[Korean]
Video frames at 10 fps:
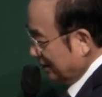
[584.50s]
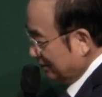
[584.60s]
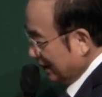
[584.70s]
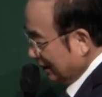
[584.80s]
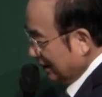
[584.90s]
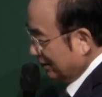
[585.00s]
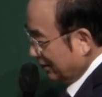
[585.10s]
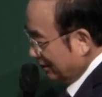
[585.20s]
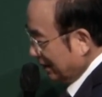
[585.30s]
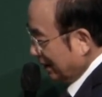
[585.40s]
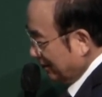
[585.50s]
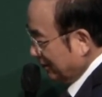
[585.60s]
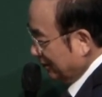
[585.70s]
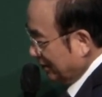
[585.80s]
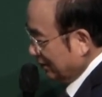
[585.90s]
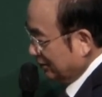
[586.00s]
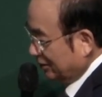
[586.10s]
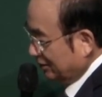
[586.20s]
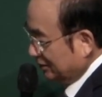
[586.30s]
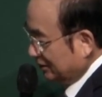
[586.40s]
마태복음, 마가복음,
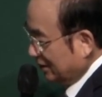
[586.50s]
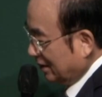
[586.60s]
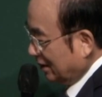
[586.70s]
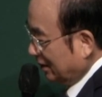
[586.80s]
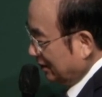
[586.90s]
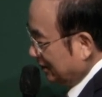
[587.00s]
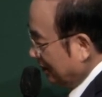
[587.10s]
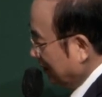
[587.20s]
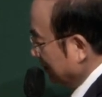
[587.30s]
요한복음, 어,